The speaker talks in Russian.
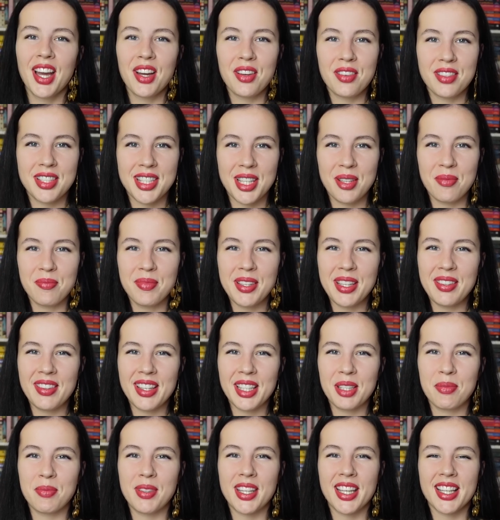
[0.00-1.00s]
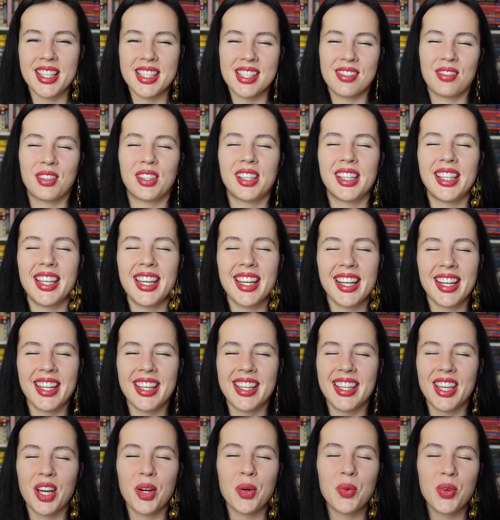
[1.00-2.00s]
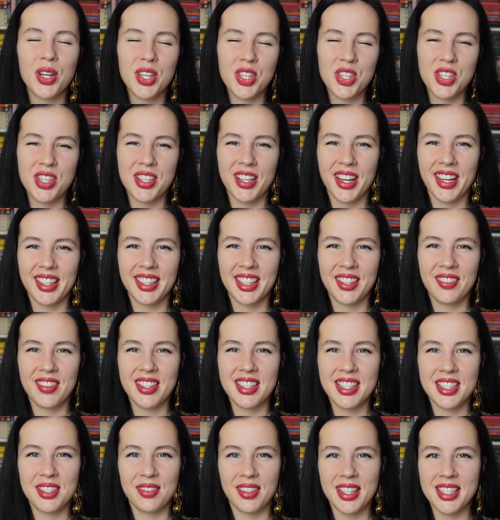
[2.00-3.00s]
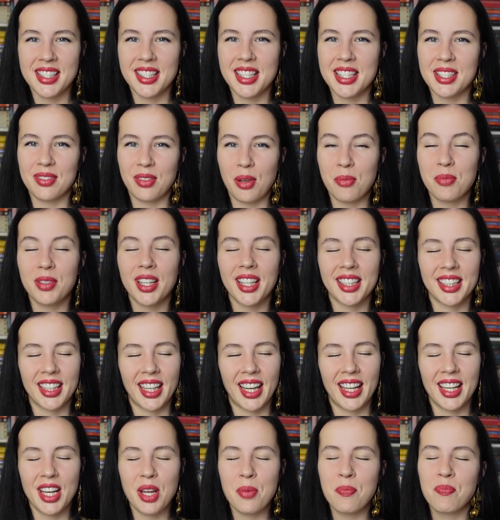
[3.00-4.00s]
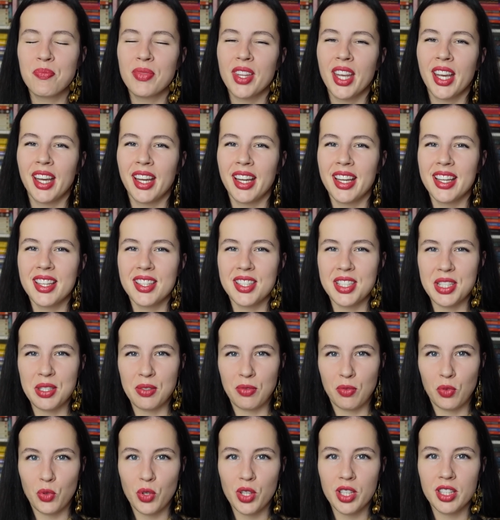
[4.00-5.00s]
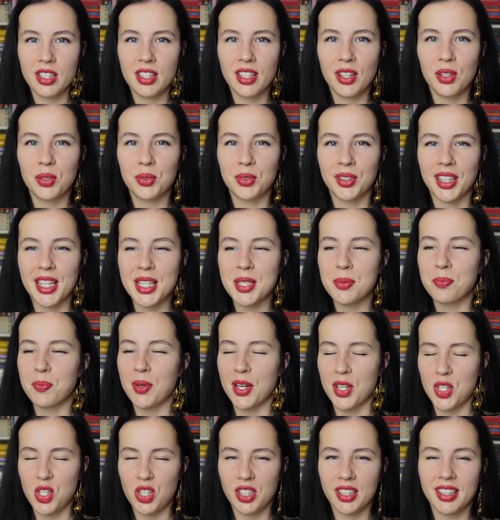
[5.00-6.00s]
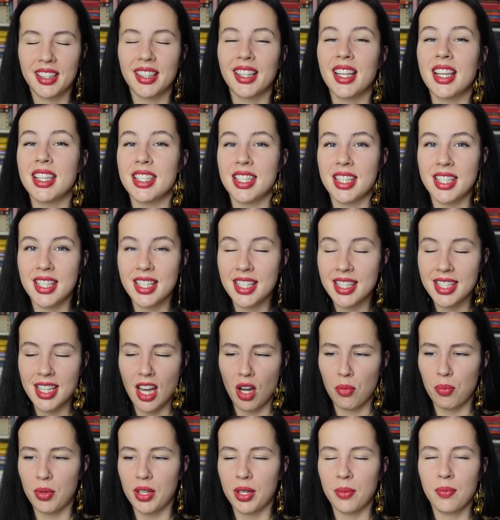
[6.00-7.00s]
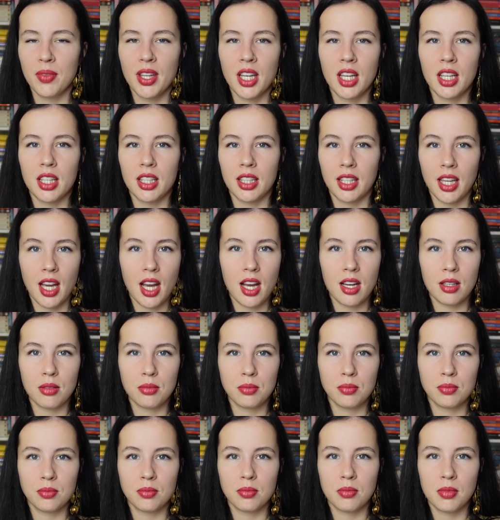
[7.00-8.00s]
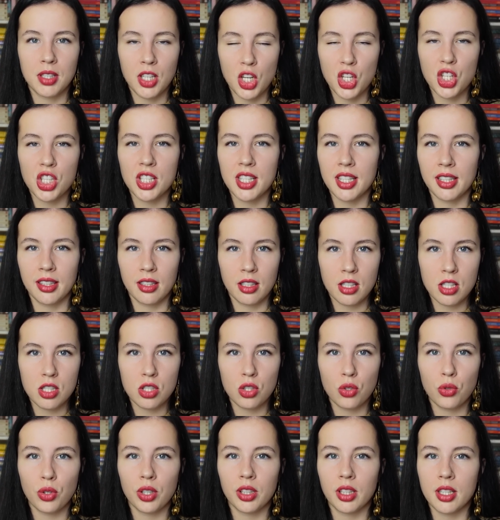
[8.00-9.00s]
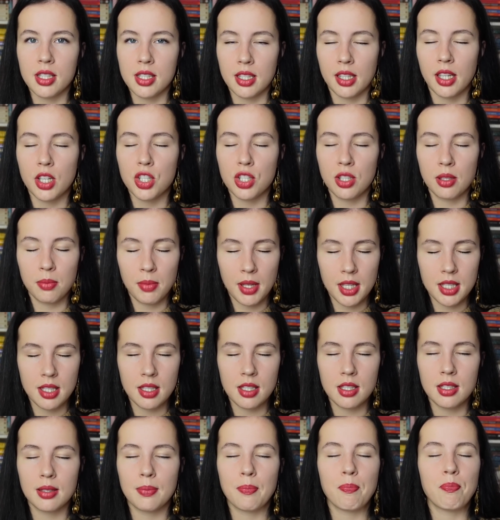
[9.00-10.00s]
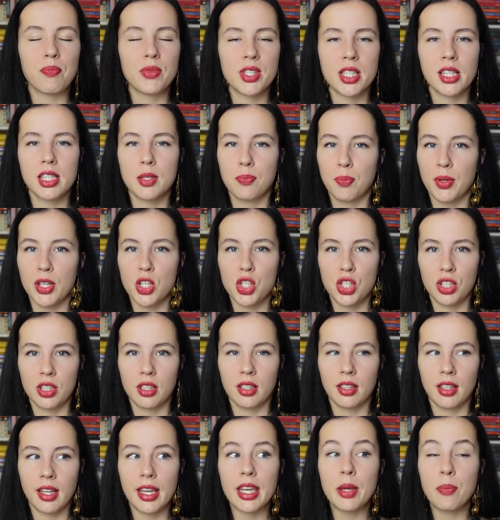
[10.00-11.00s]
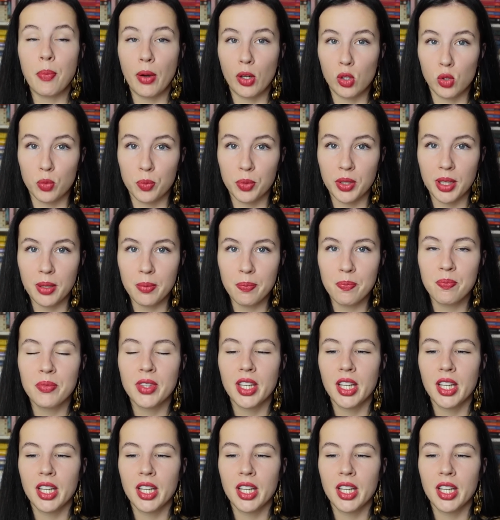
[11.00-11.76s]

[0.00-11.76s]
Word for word: Всем привет, меня зовут Лера, и я очень рада видеть вас на своем канале. Сегодня у нас прочитанное за сентябрь. Я решительно настроена за каждый месяц делать прочитанное и покупки